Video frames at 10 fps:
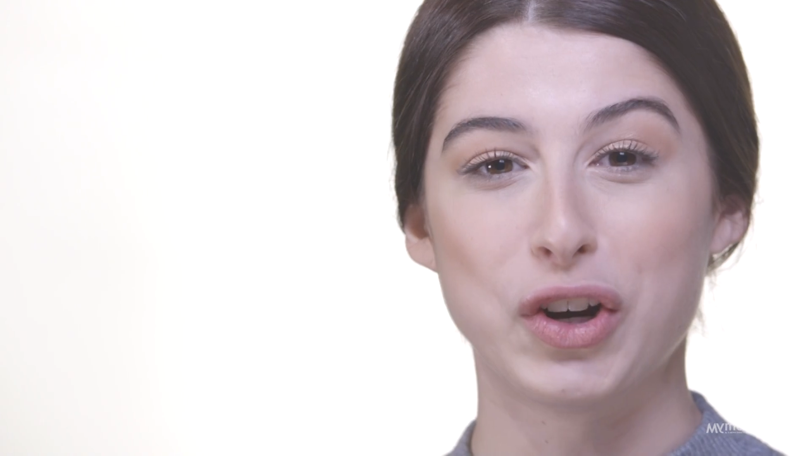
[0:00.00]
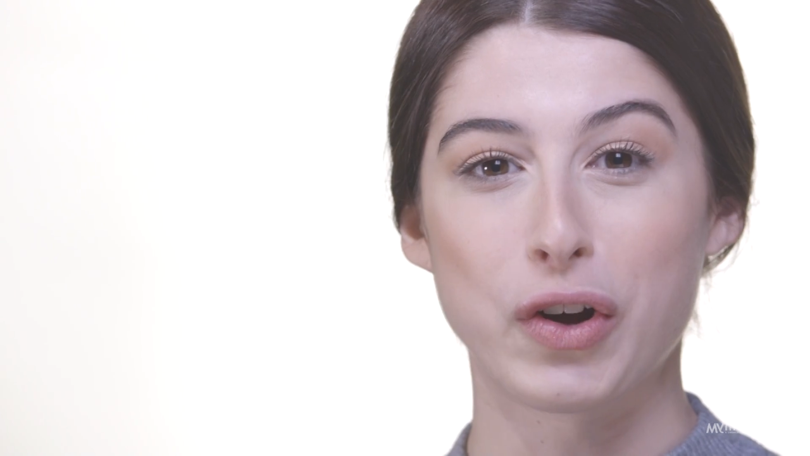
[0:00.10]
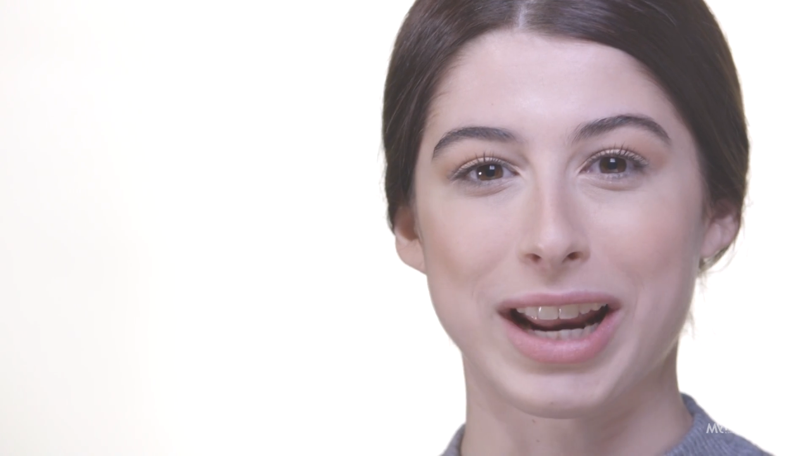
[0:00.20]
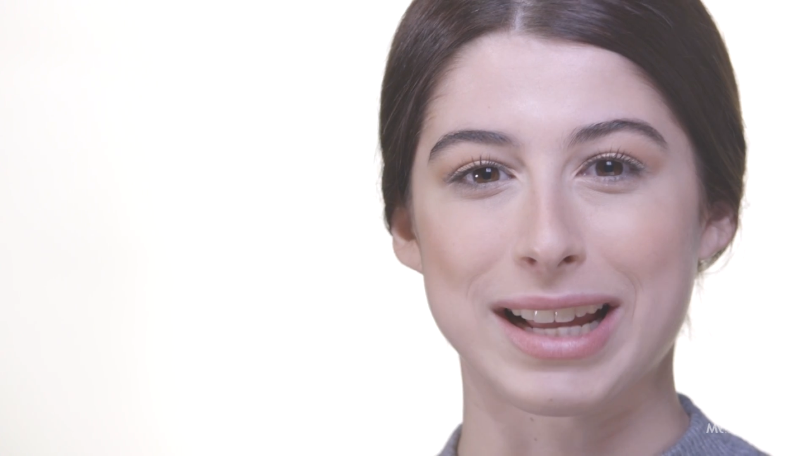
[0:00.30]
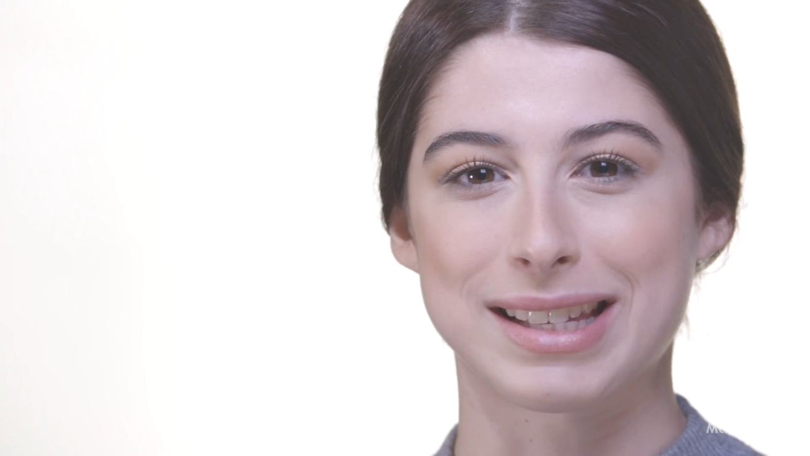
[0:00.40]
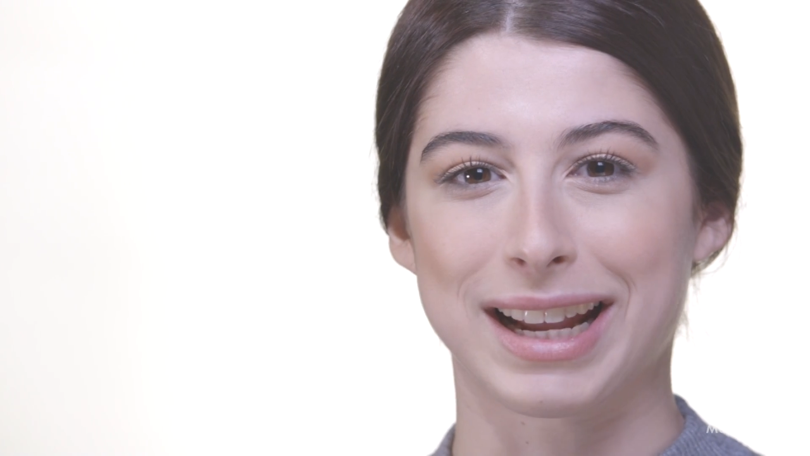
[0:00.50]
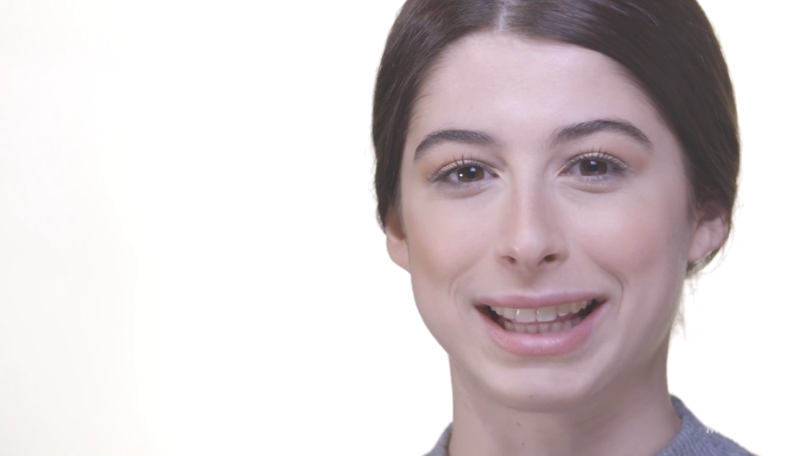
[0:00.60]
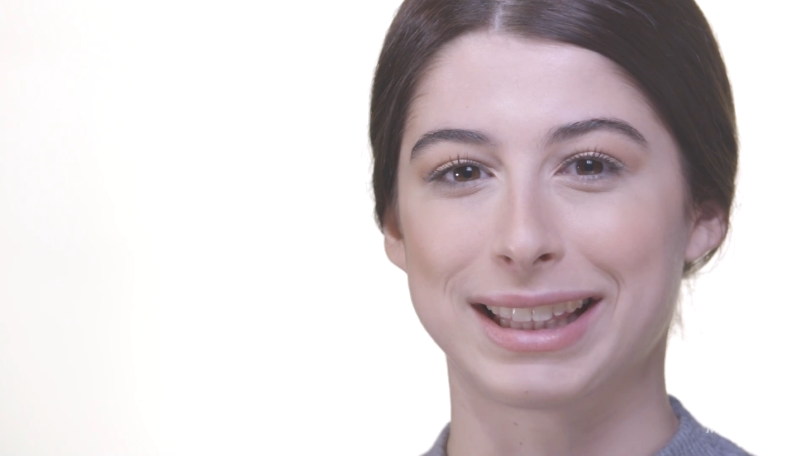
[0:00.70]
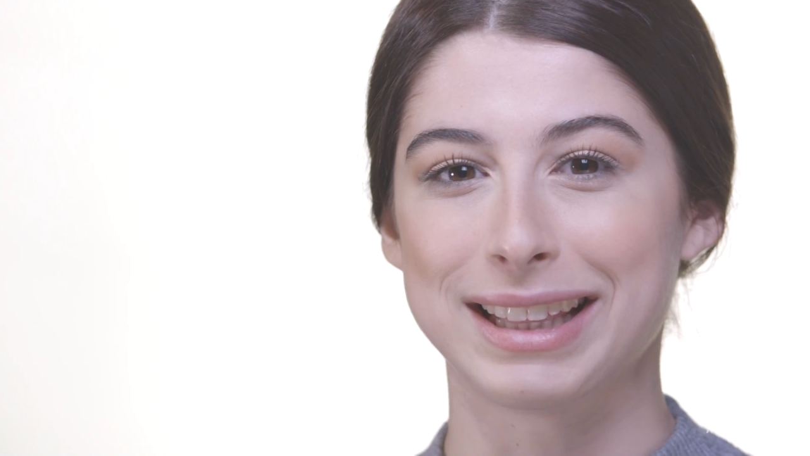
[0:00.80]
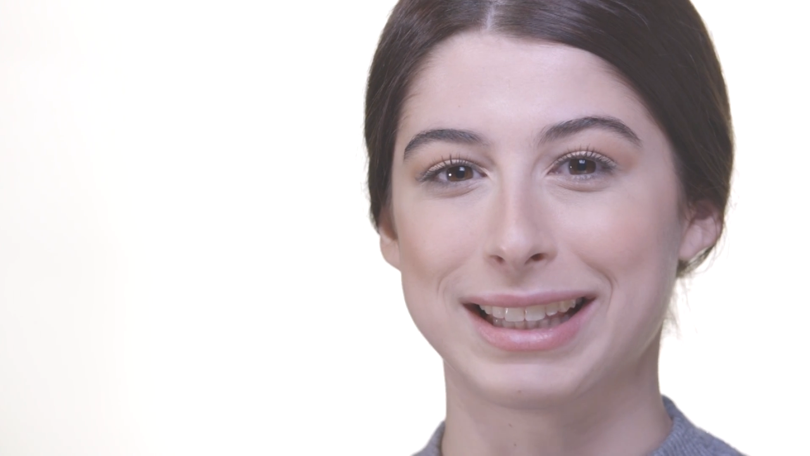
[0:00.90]
Non resta
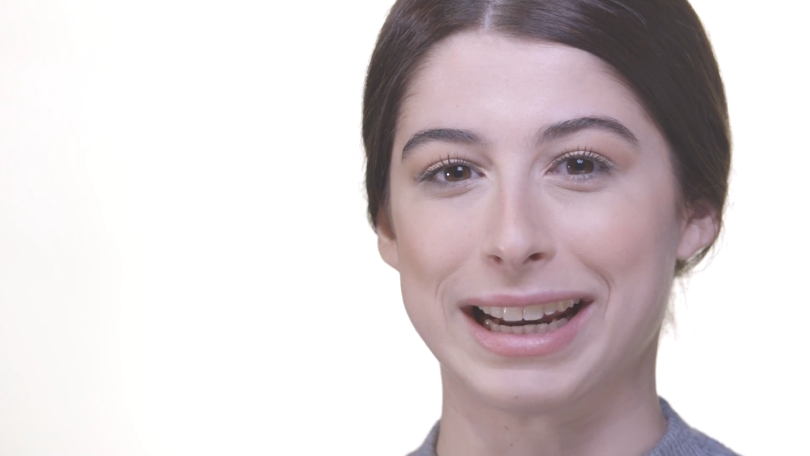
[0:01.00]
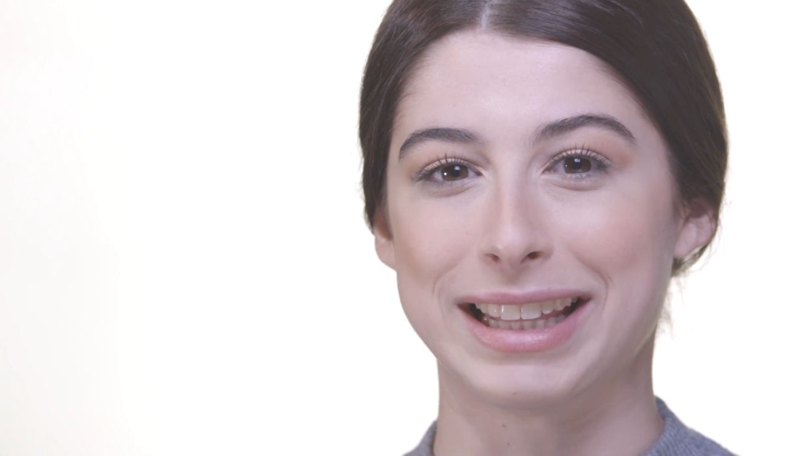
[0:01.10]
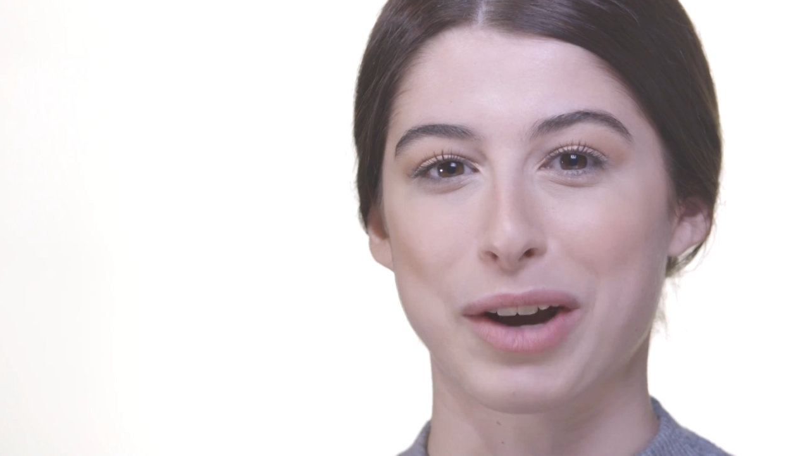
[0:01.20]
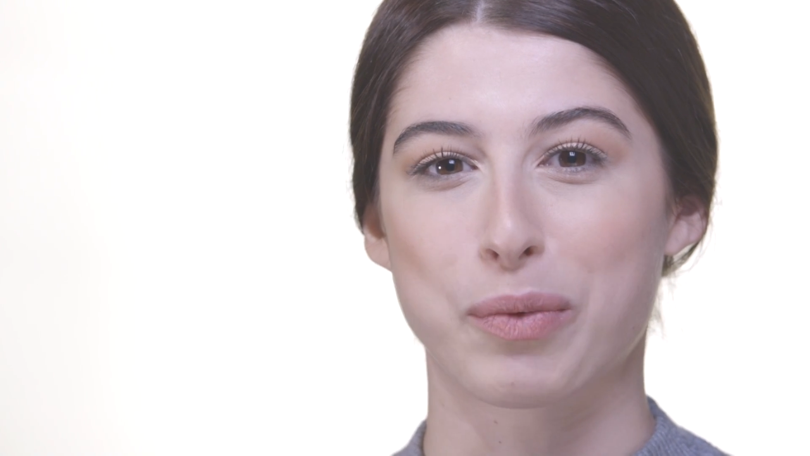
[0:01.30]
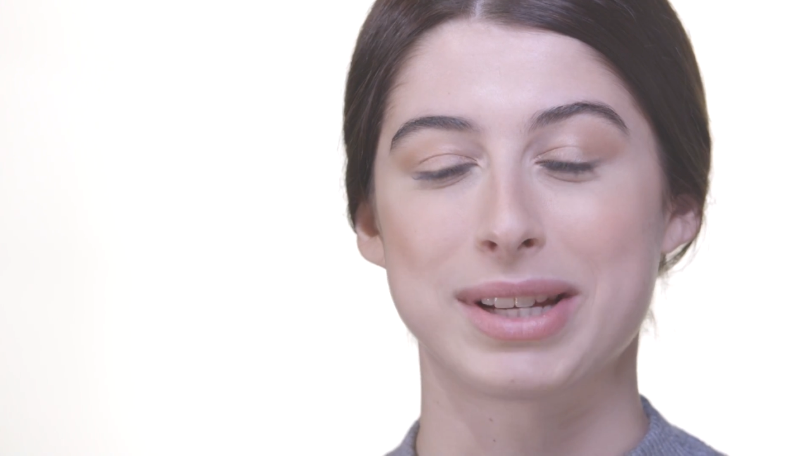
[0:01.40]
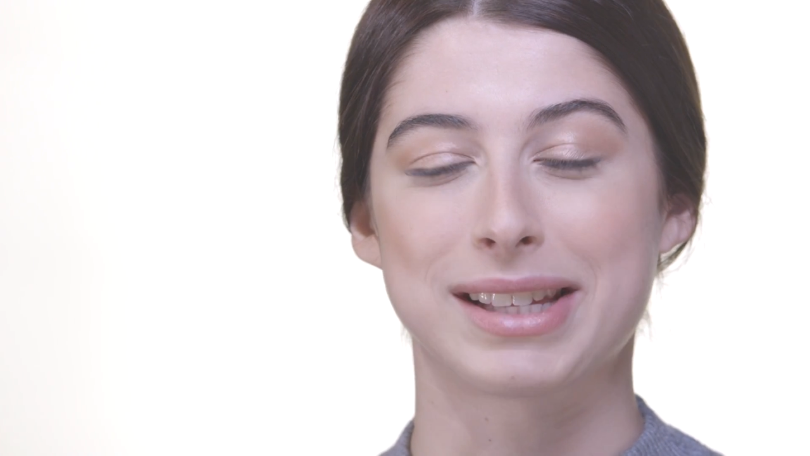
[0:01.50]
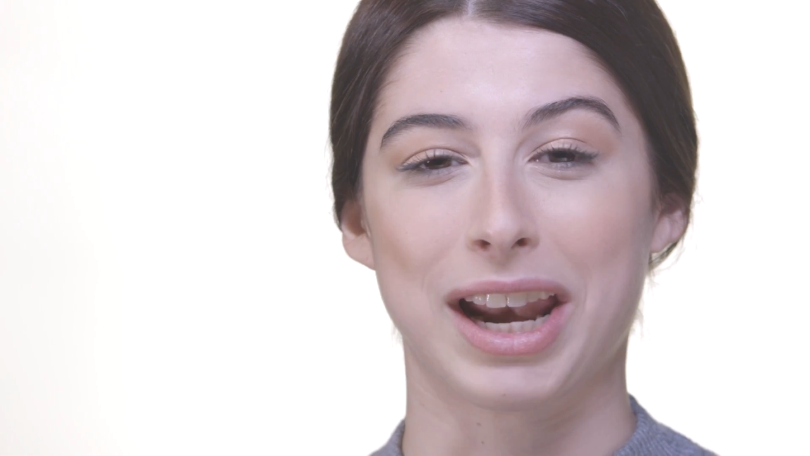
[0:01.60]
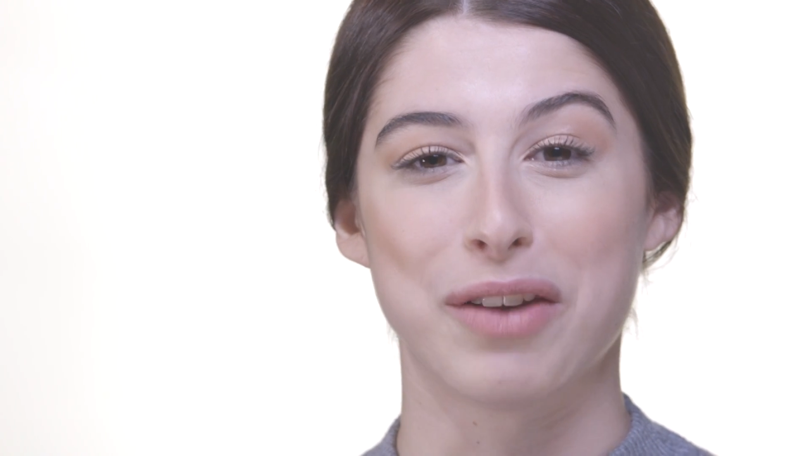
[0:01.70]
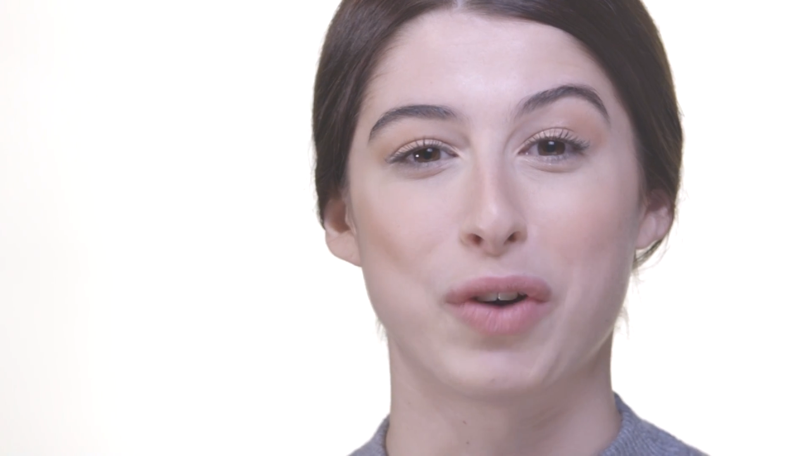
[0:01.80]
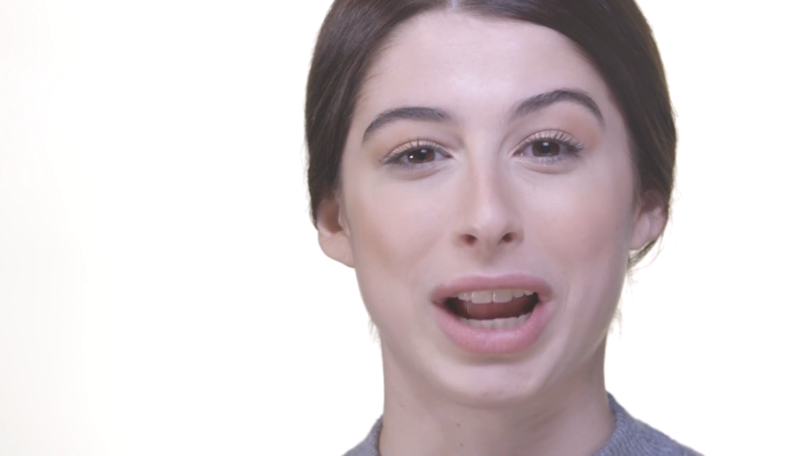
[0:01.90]
che tentare di
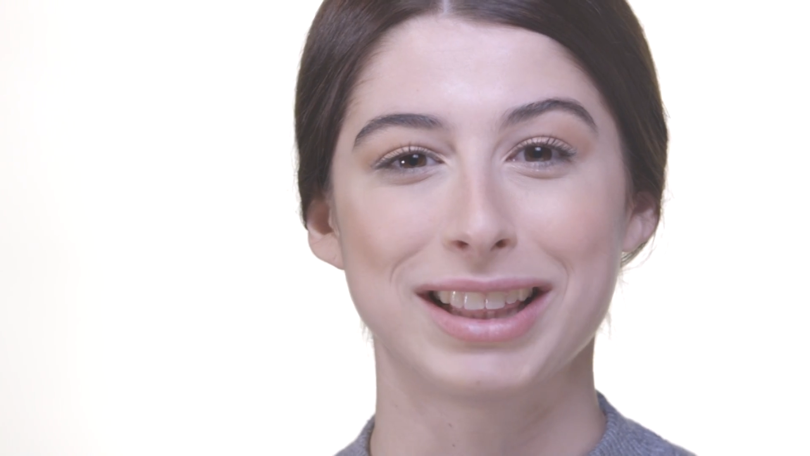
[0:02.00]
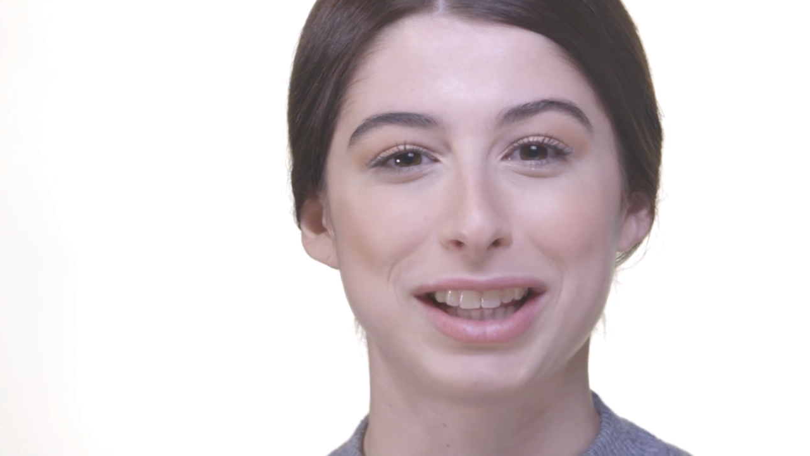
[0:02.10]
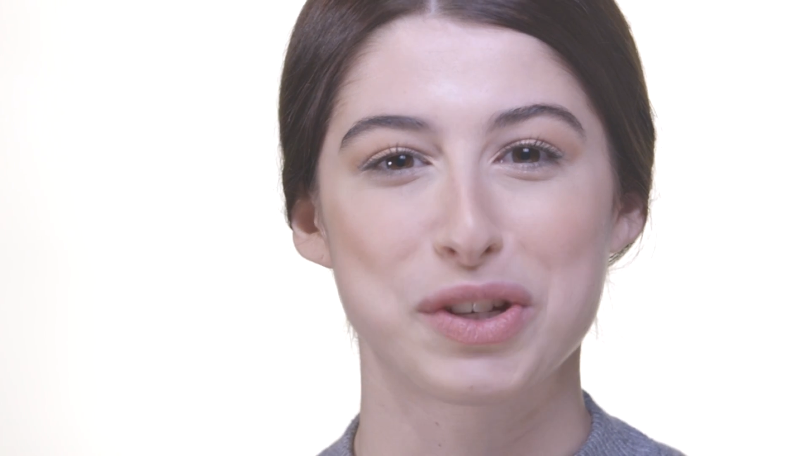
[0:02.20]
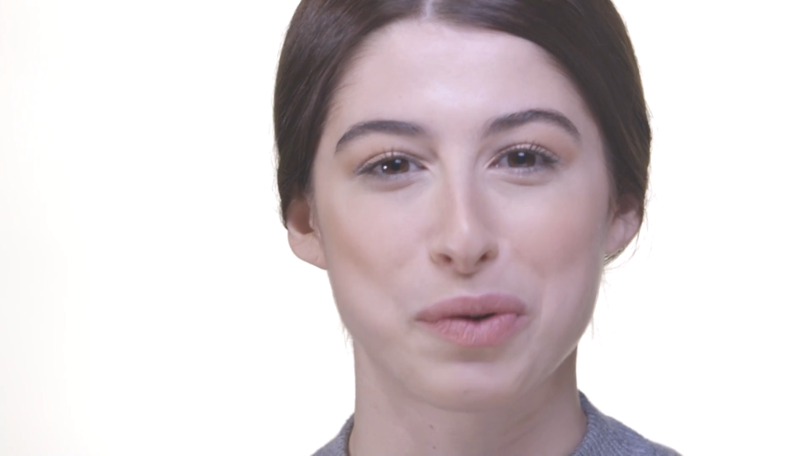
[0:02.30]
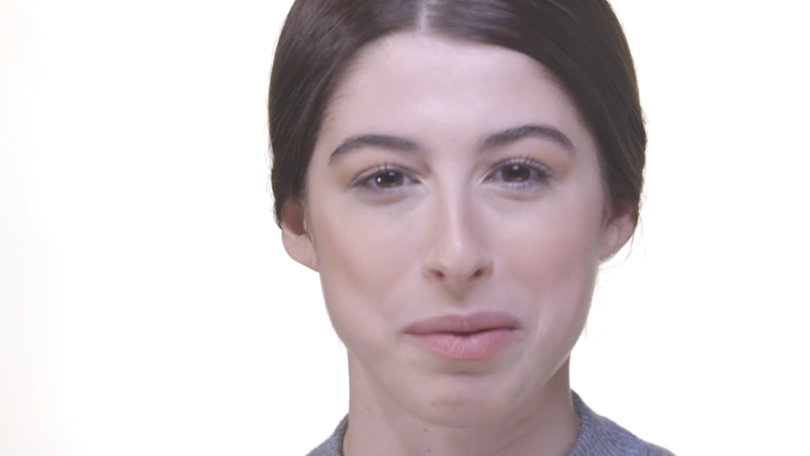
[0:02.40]
acquistare il volante su